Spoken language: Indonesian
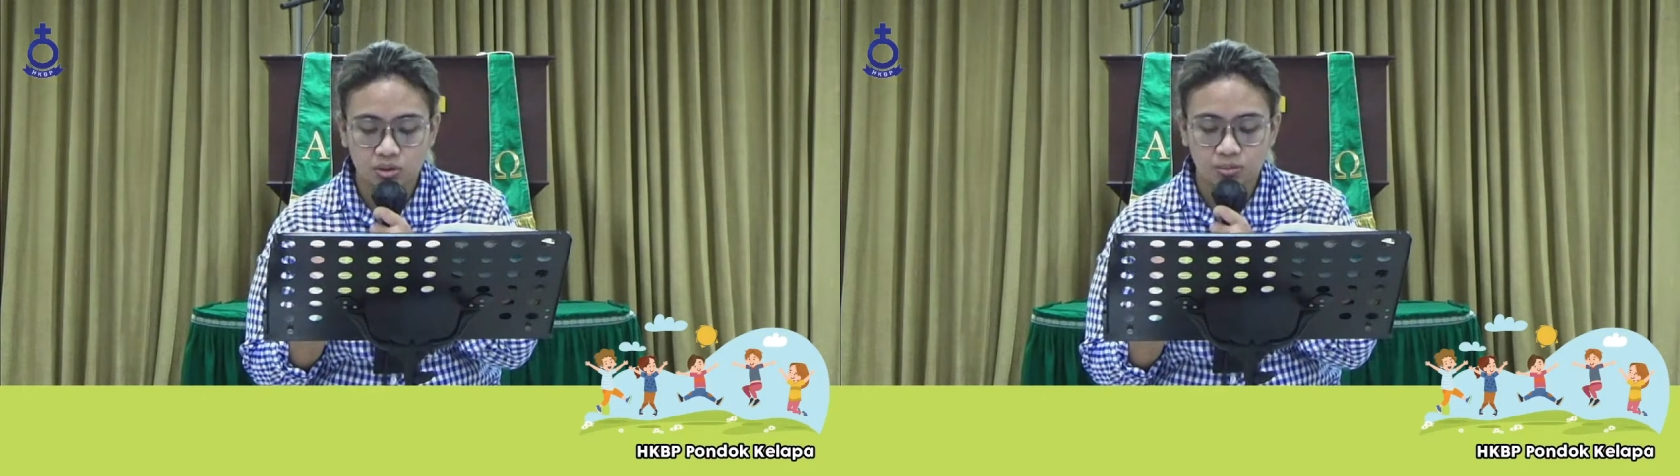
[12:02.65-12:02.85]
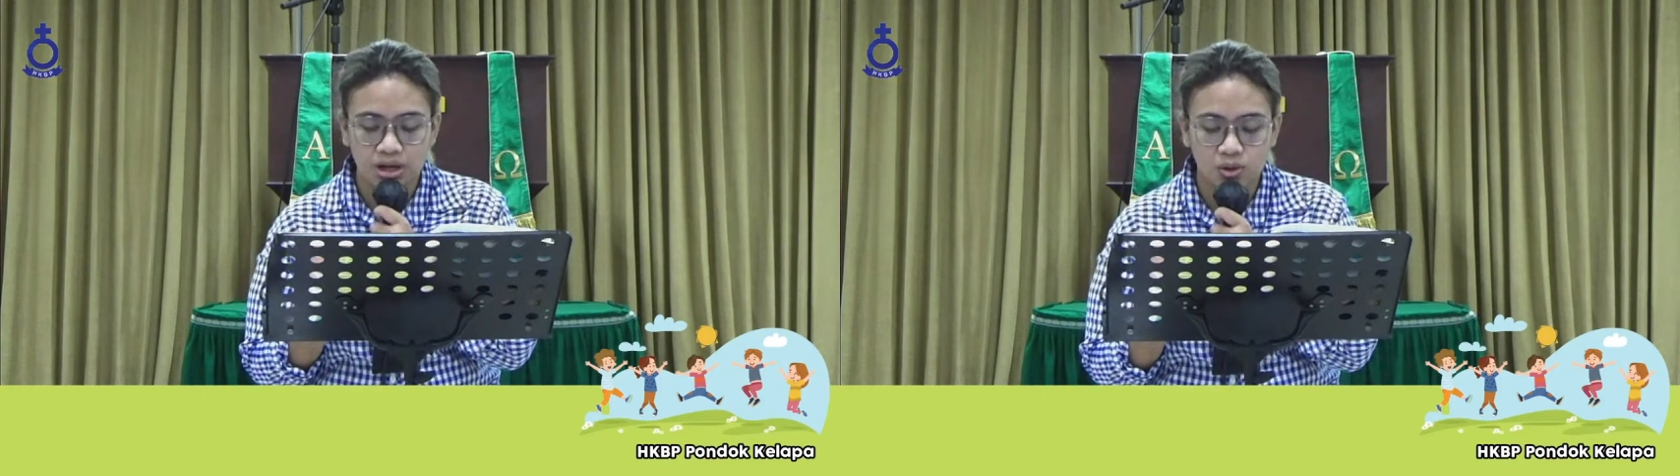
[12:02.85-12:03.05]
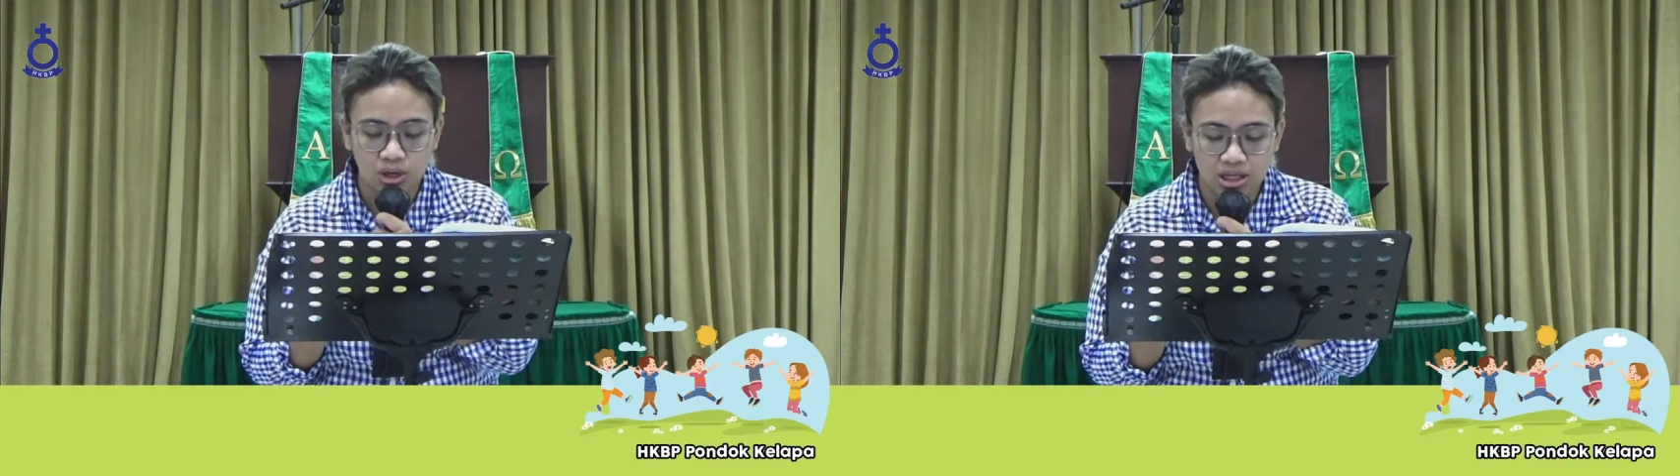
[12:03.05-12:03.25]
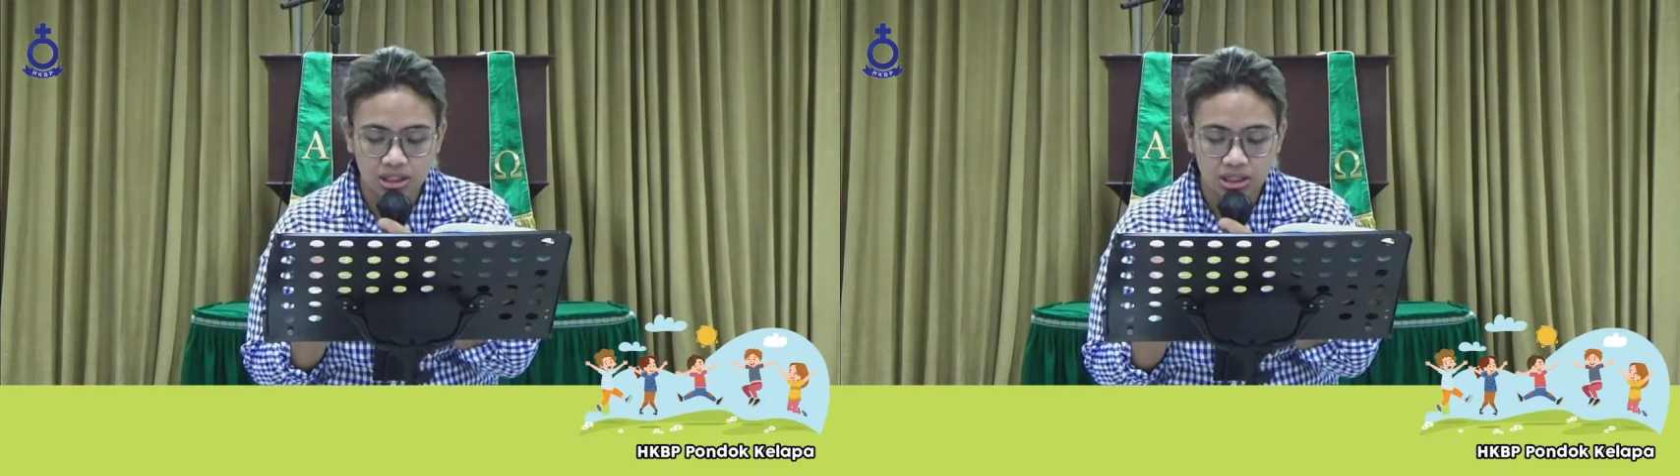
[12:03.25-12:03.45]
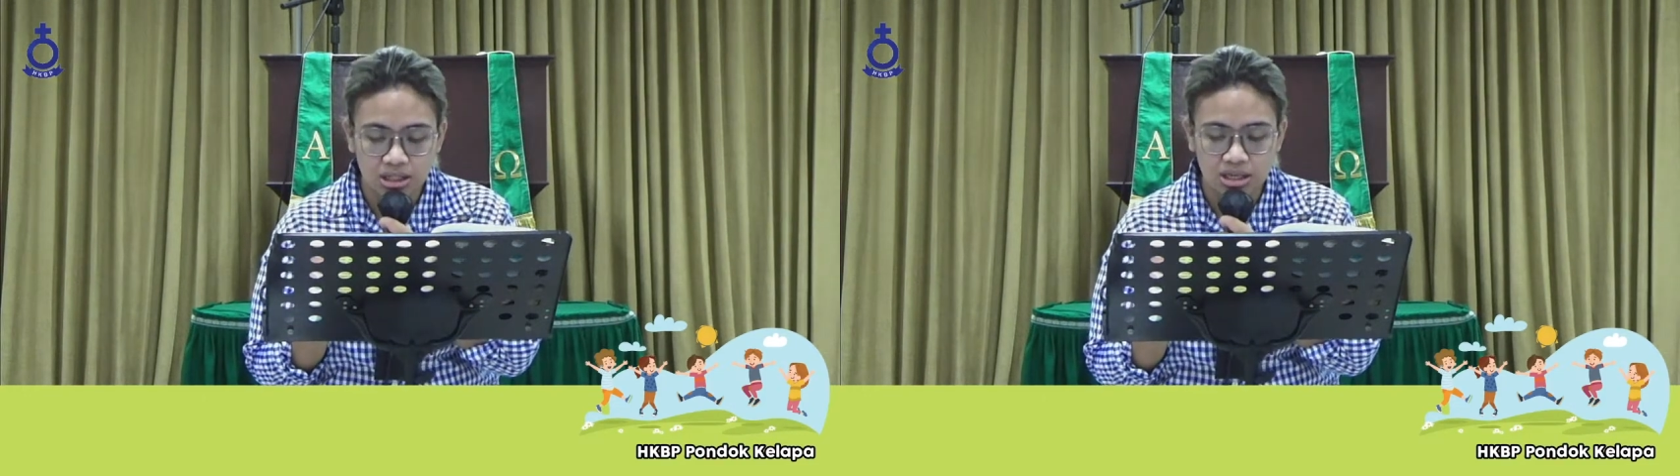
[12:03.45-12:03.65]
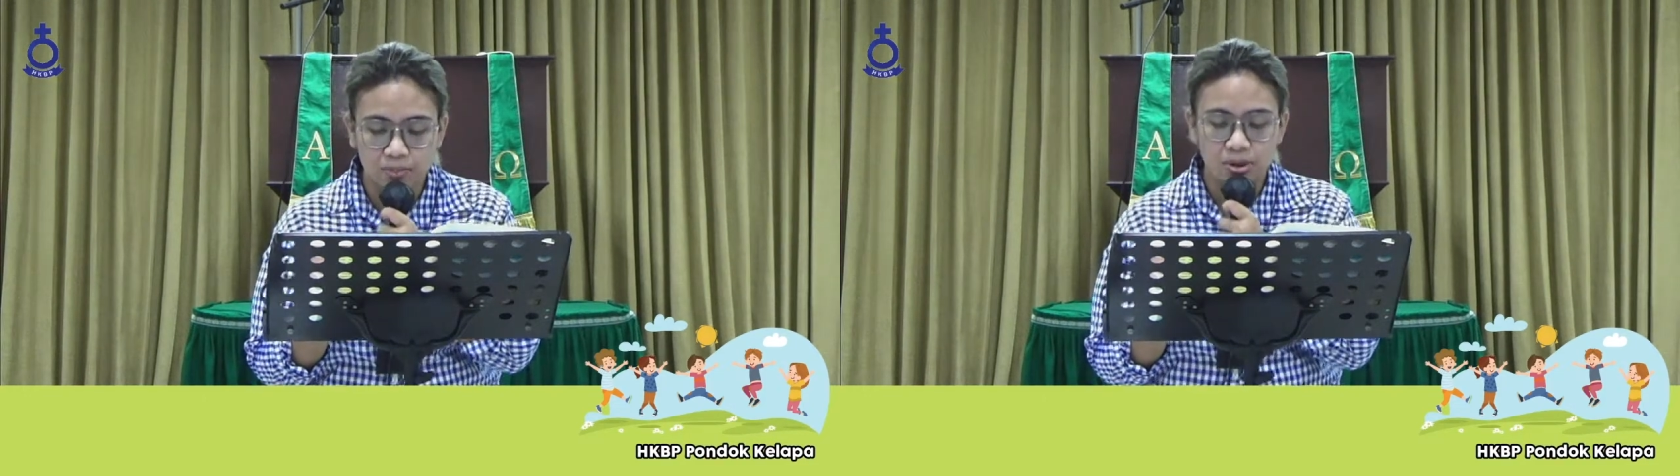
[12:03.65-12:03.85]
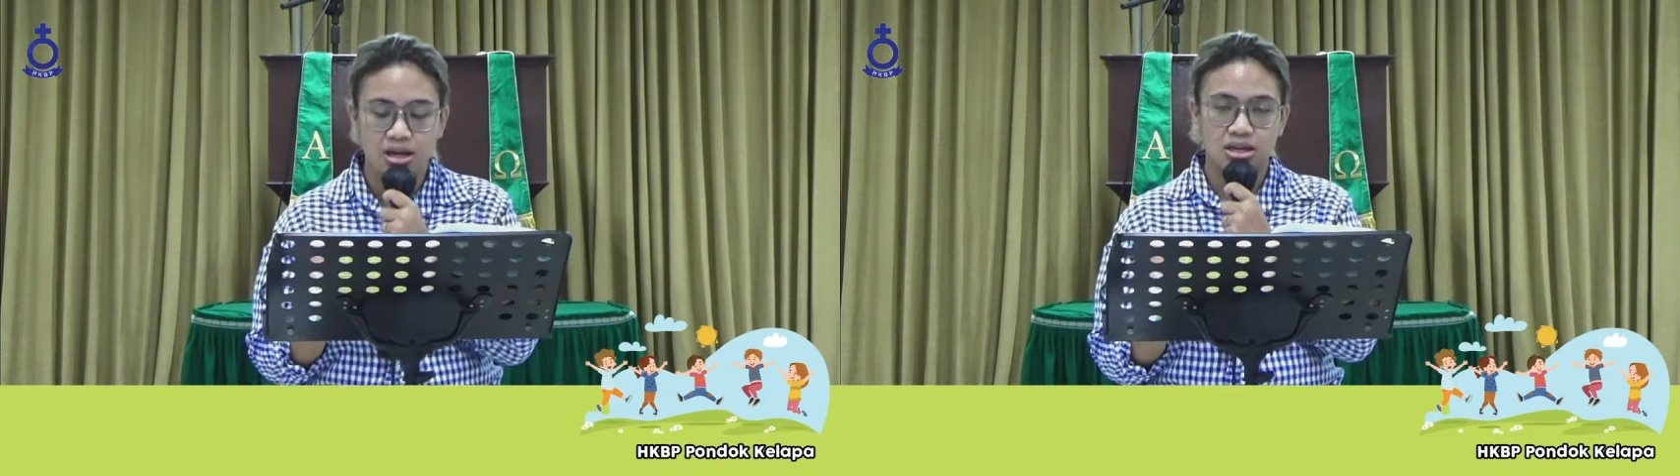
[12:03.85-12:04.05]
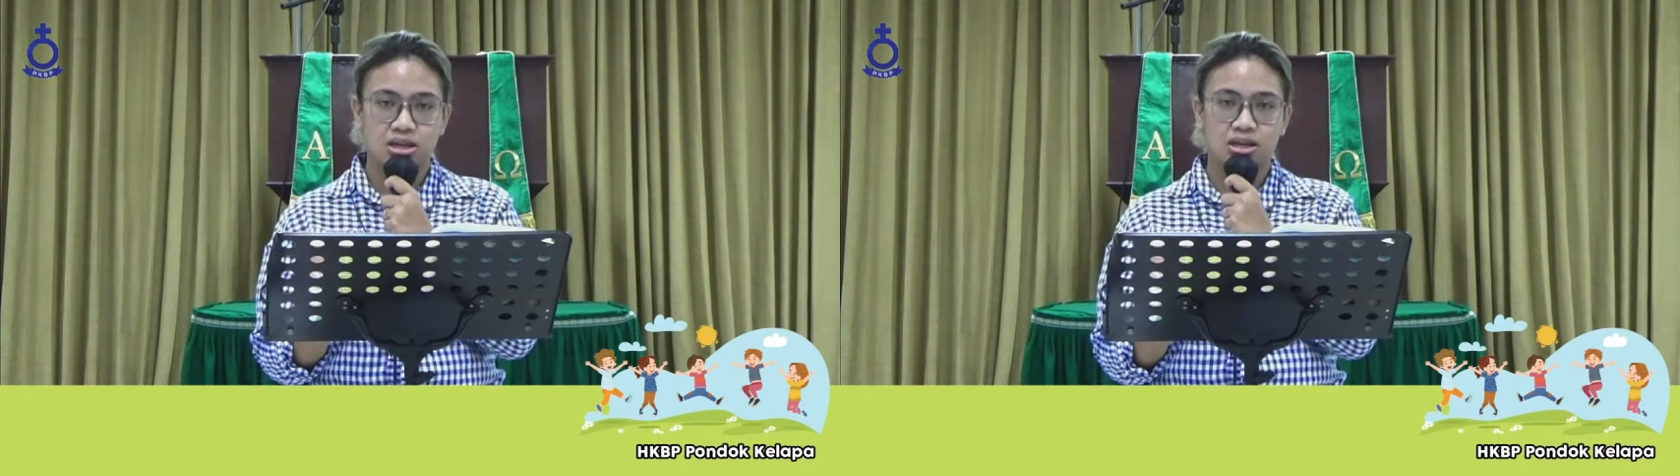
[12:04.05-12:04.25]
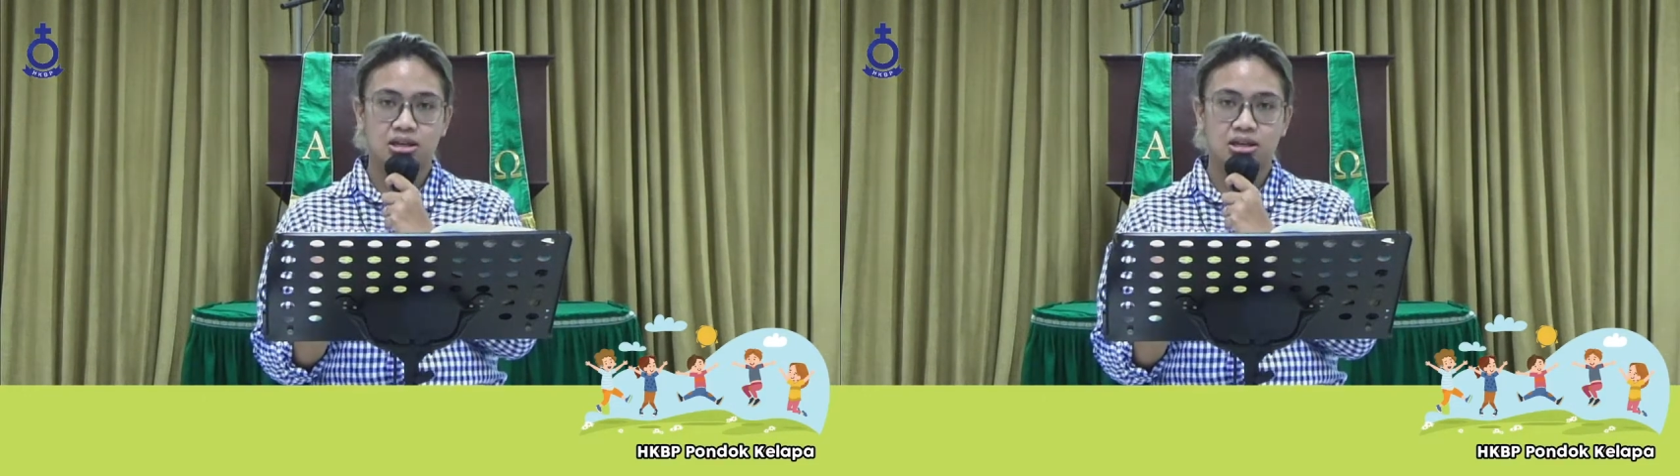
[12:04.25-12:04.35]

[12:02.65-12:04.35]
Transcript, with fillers: melakukan yang baik.